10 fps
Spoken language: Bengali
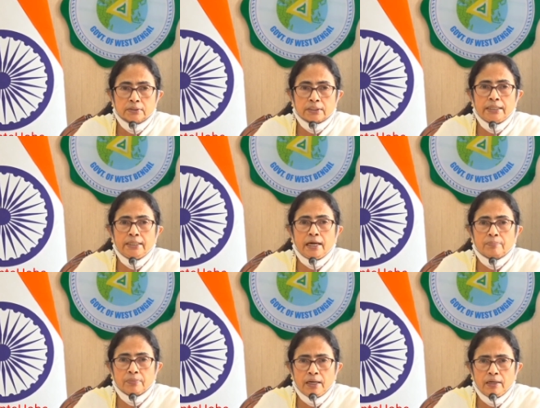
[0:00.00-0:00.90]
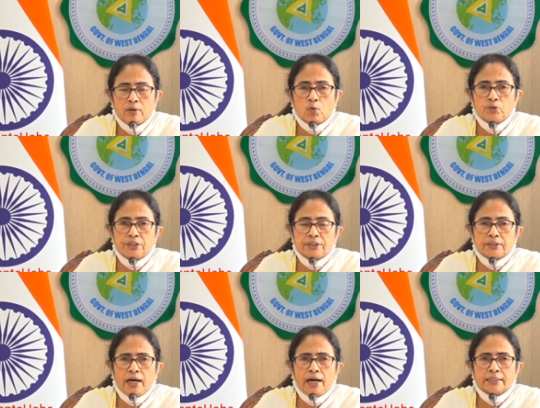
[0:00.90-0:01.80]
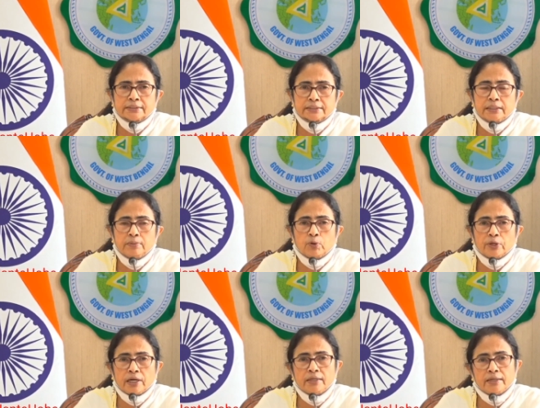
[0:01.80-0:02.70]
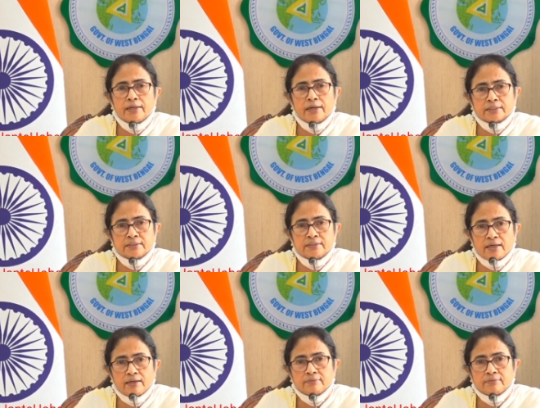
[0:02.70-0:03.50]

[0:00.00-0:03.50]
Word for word: তাই আপনার ওই দিনটা হায়ার সেকেন্ডারি পরীক্ষার ডেট রাখছি না